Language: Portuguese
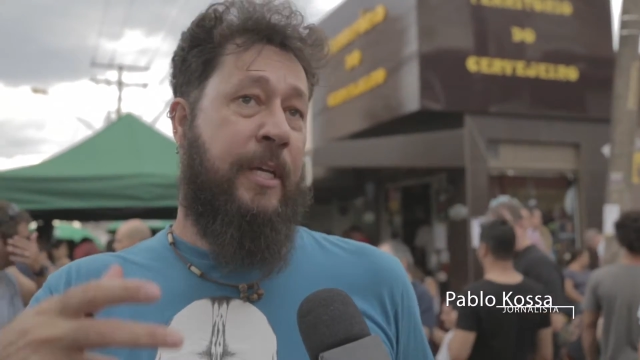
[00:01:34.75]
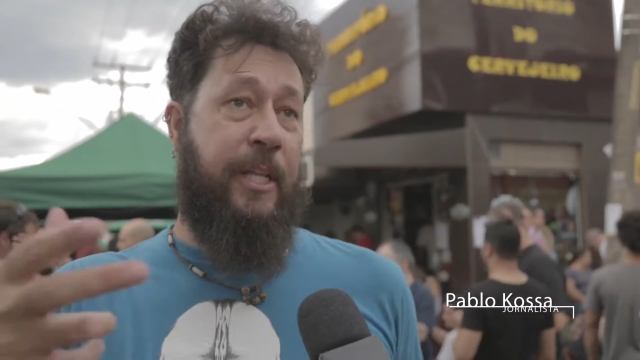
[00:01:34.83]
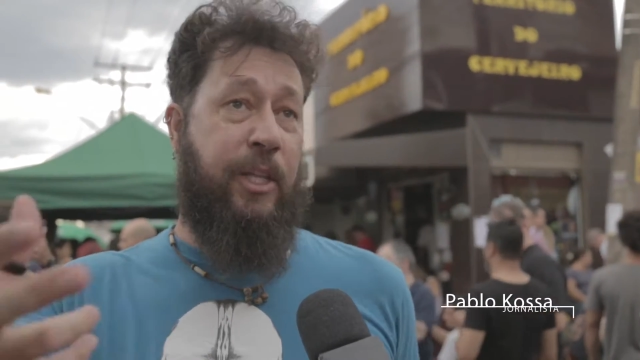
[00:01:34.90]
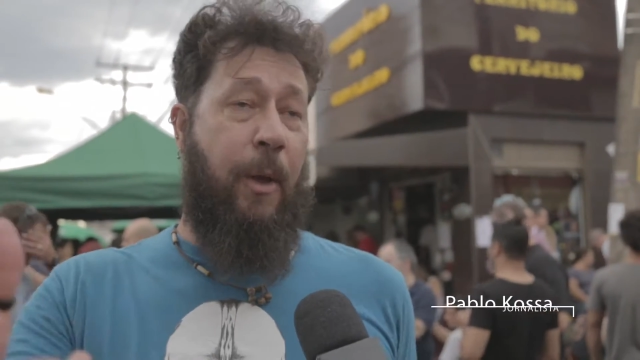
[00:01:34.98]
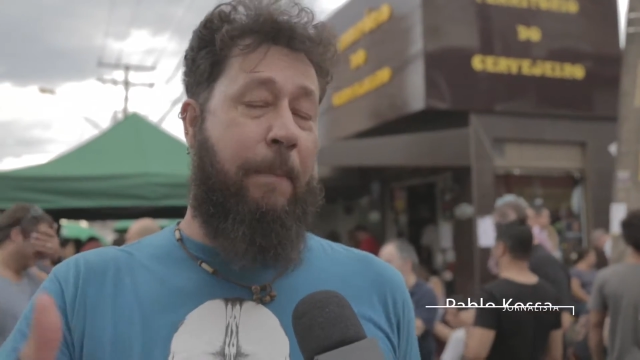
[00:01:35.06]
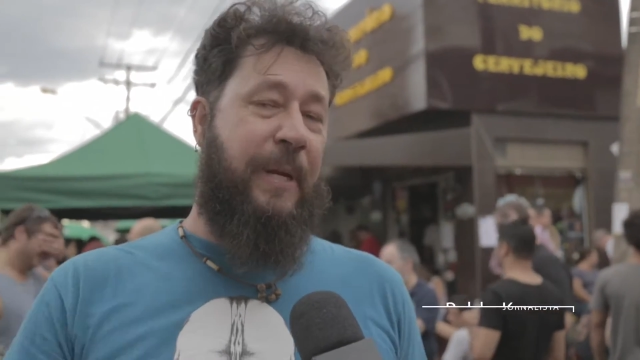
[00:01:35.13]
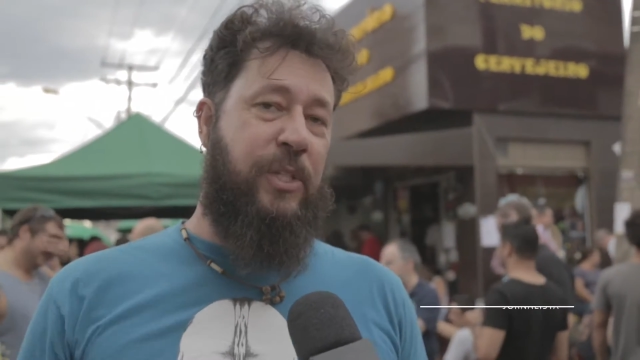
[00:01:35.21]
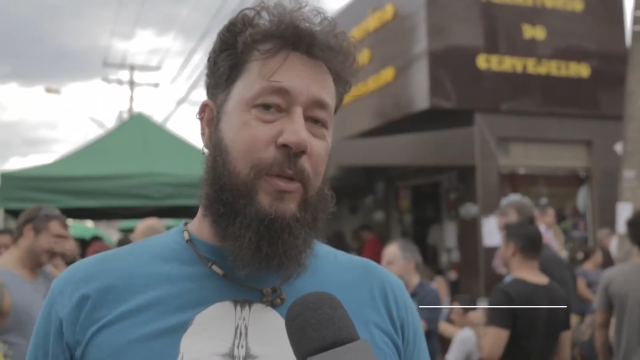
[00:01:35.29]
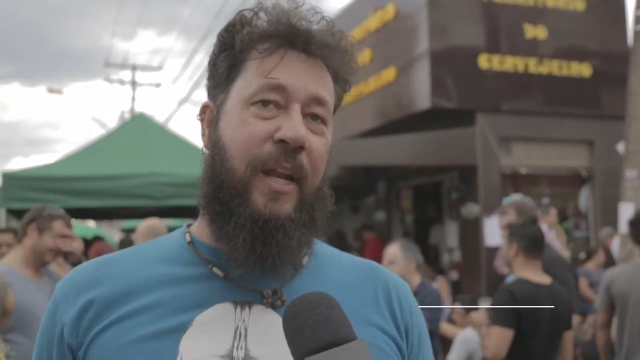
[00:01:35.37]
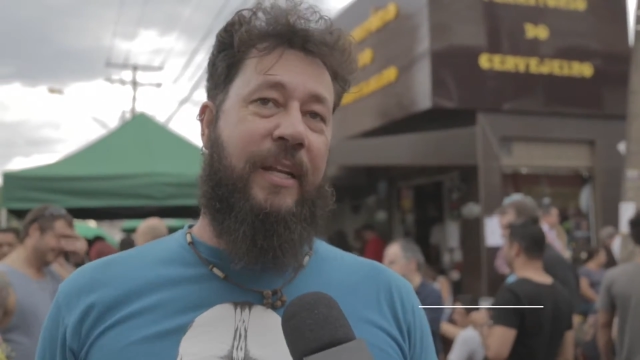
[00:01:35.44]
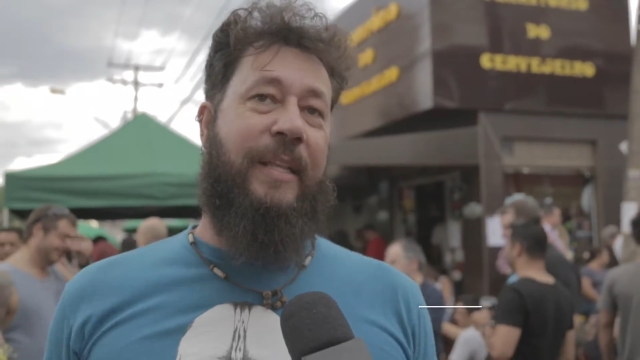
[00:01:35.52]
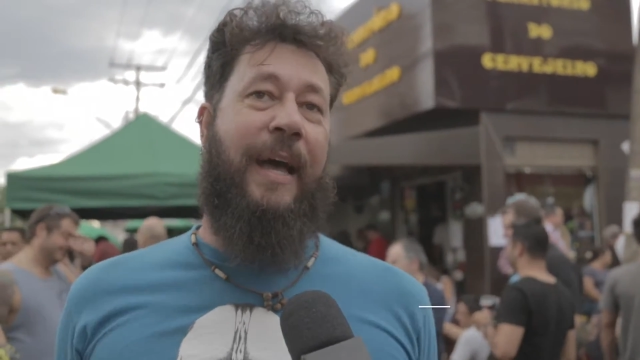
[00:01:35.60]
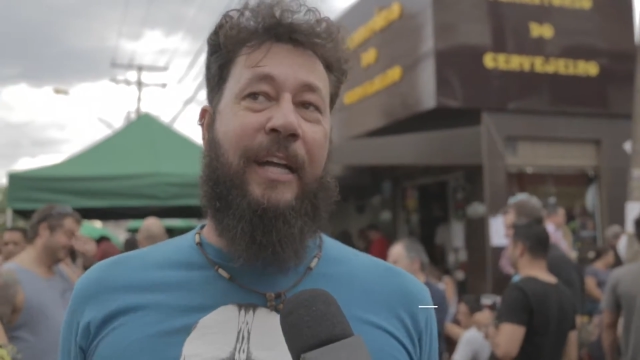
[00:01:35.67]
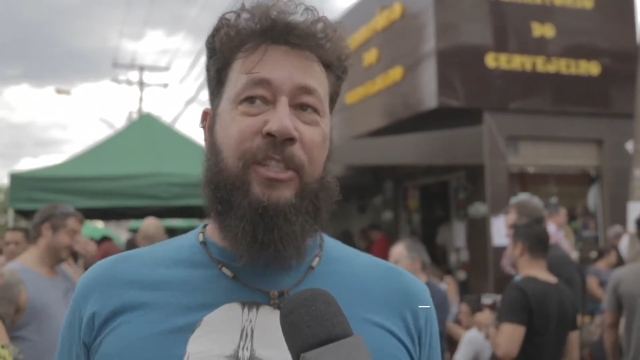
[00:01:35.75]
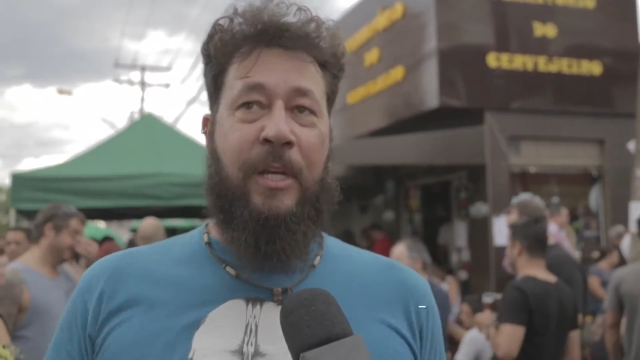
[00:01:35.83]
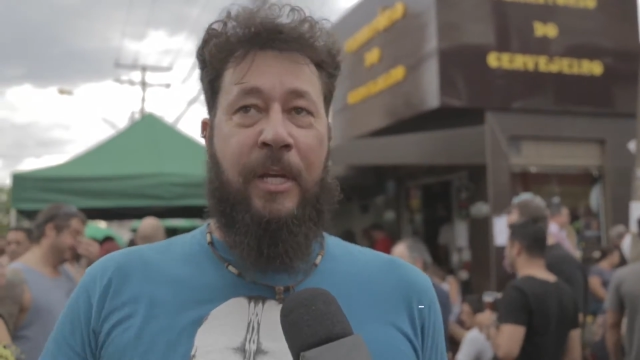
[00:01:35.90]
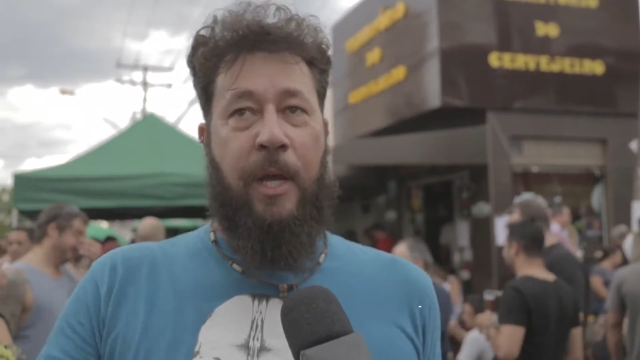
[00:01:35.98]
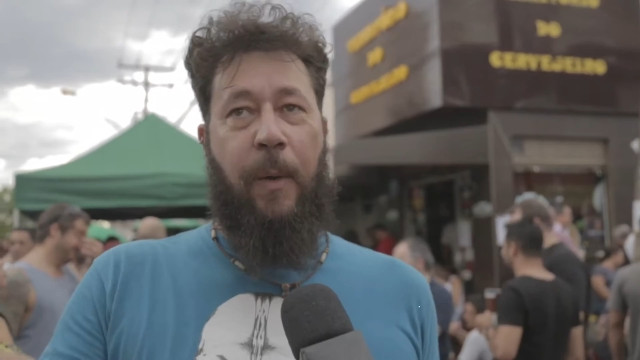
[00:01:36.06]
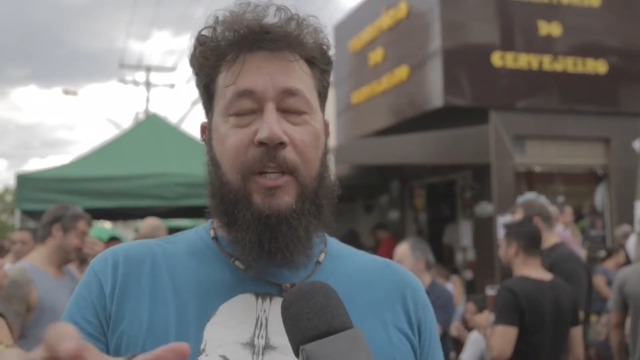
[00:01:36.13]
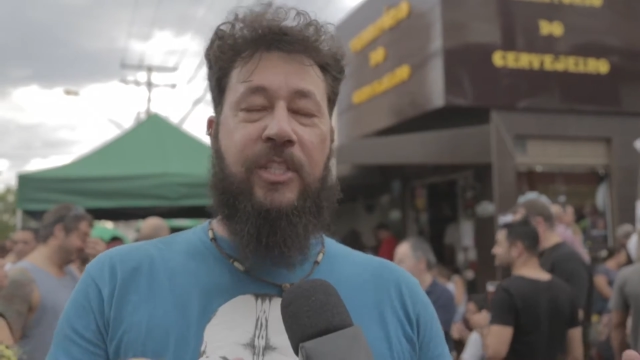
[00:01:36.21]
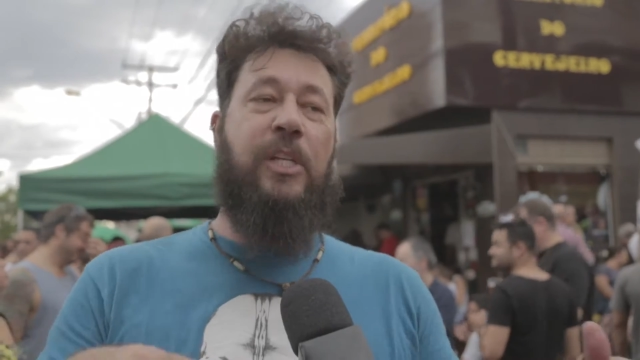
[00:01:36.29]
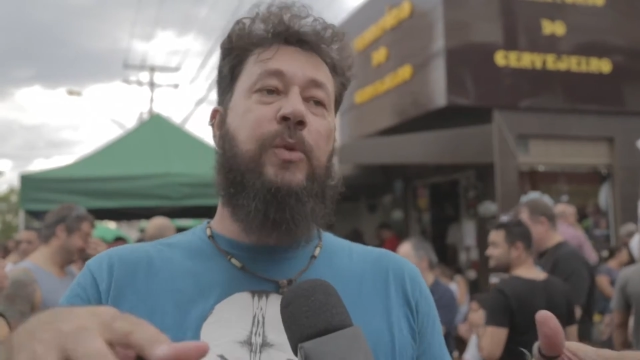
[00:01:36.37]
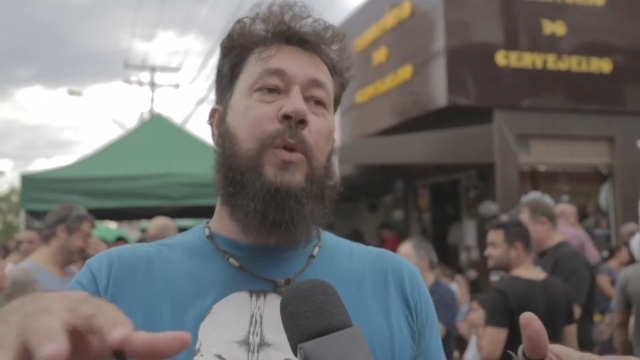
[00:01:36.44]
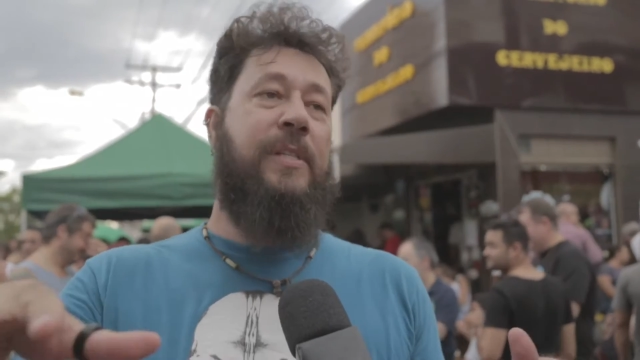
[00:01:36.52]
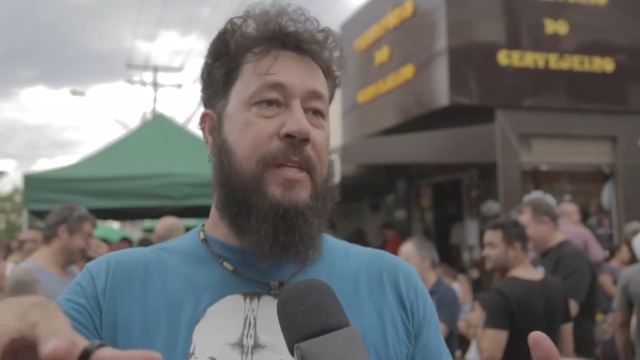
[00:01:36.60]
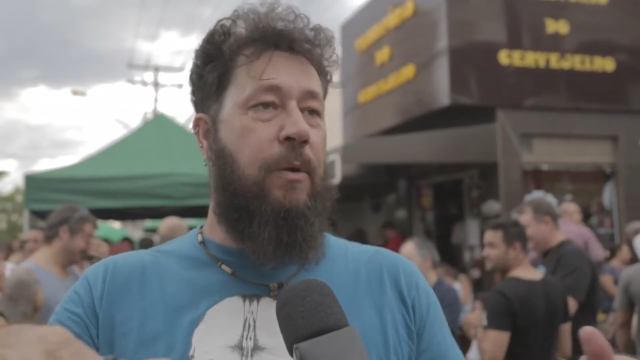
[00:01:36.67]
que tem uma personalidade, eu acho que
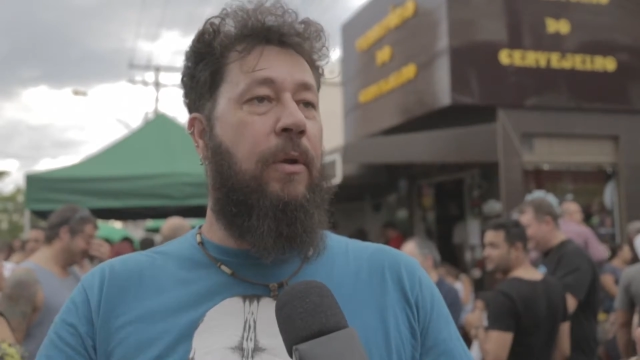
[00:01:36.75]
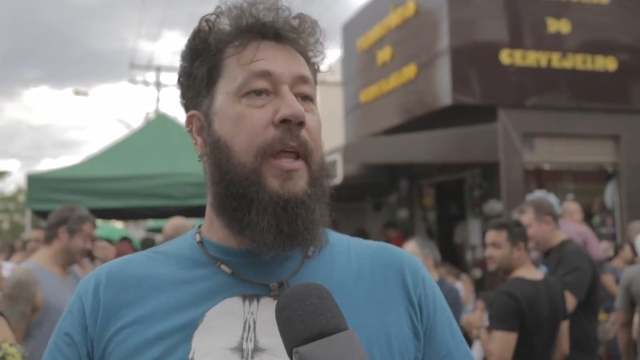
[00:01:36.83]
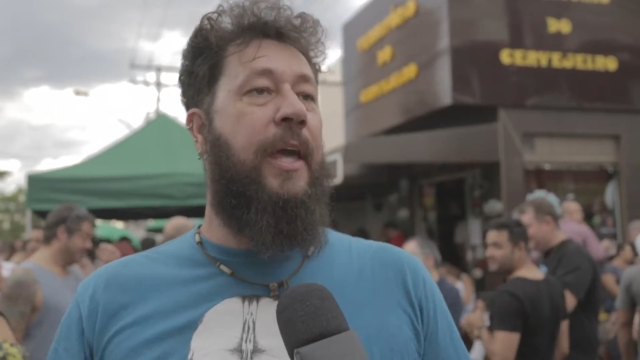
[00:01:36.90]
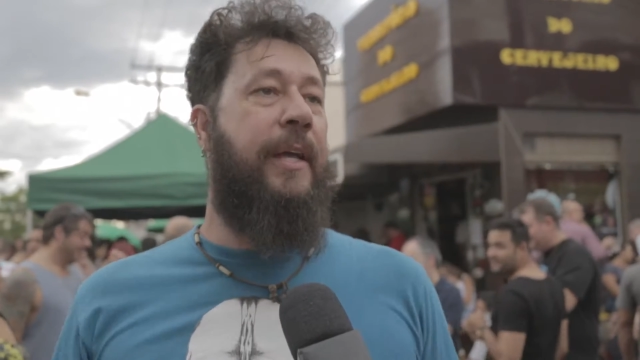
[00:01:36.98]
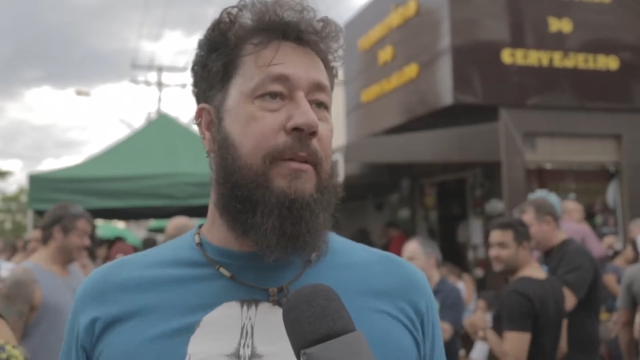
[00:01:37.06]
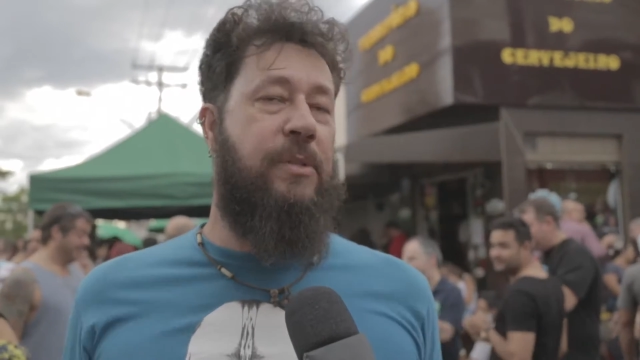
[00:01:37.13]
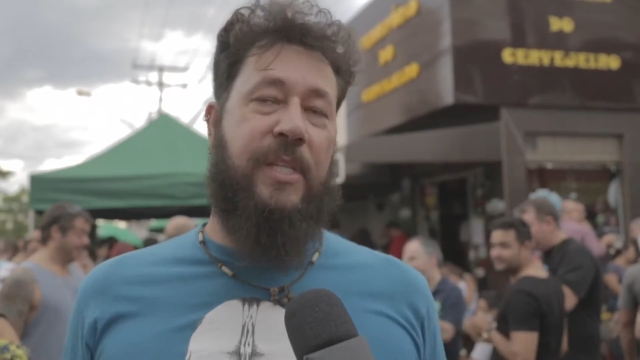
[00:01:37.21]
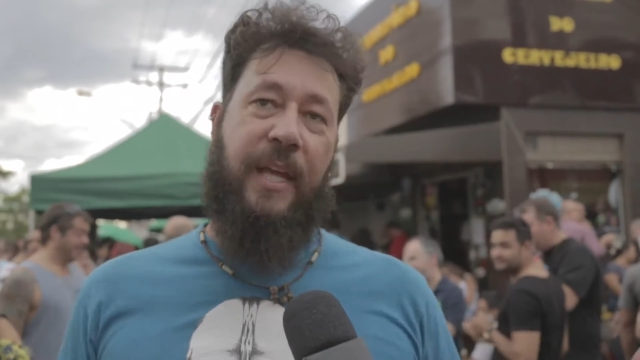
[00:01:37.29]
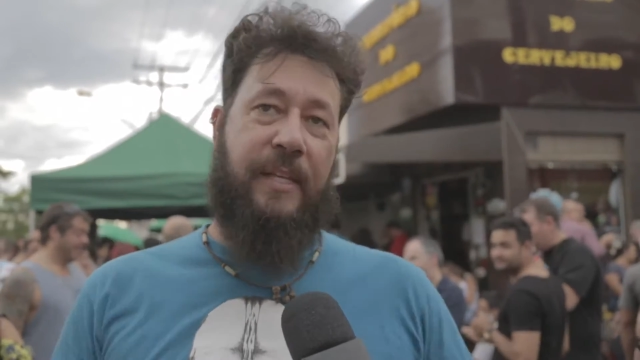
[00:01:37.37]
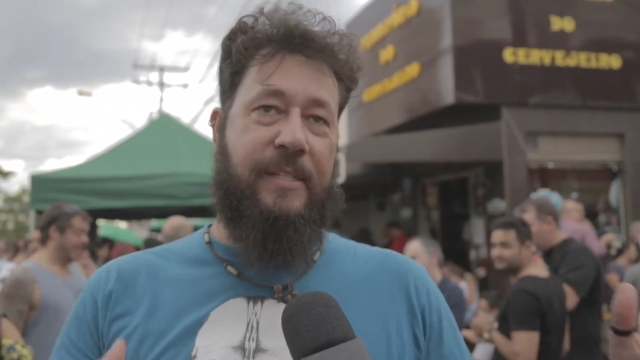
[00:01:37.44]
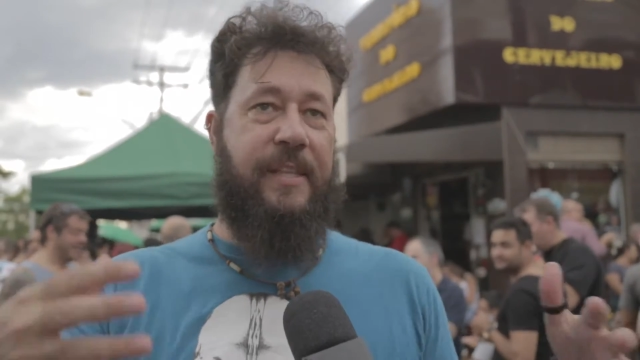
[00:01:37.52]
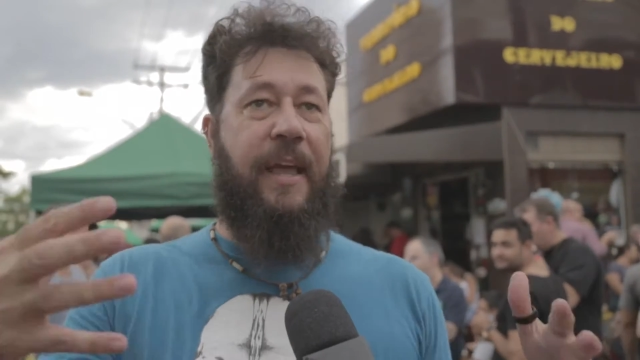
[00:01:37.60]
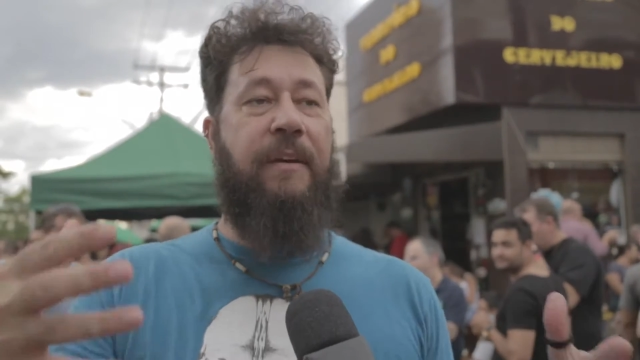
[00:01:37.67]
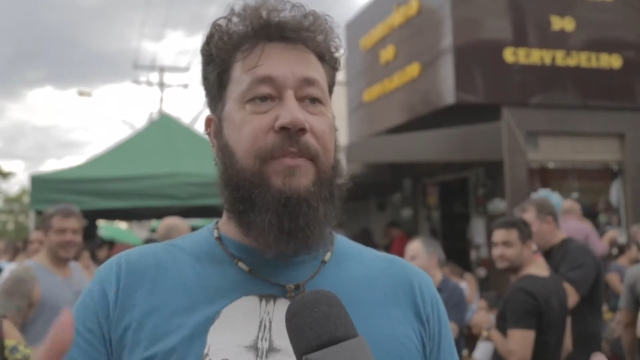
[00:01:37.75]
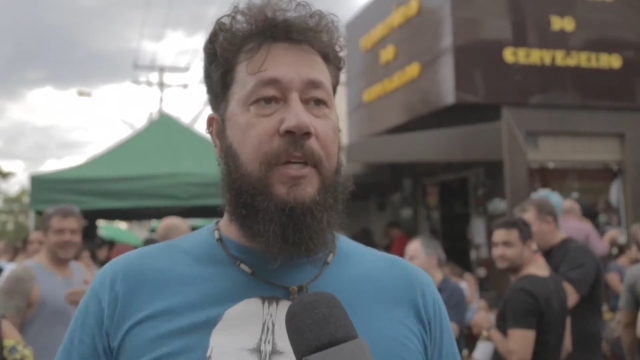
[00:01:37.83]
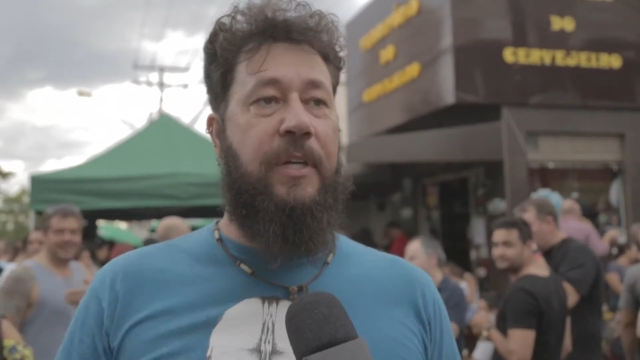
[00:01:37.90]
as coisas se conectam, sim, elas têm a